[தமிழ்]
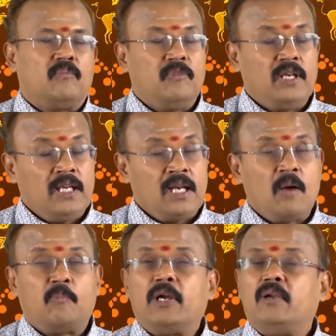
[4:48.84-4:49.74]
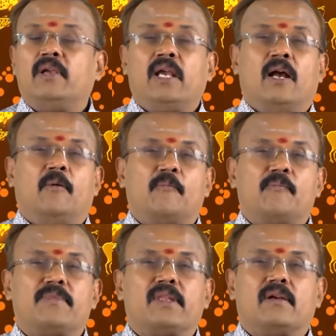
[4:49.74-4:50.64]
வீணாக போயிடுவீங்க
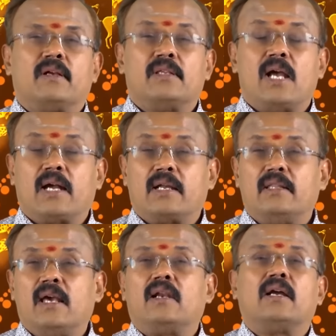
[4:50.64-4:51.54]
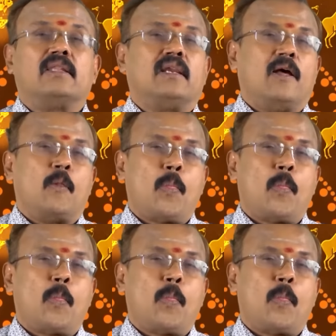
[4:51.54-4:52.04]
ஜாக்கிரதையாக இருங்க அதில்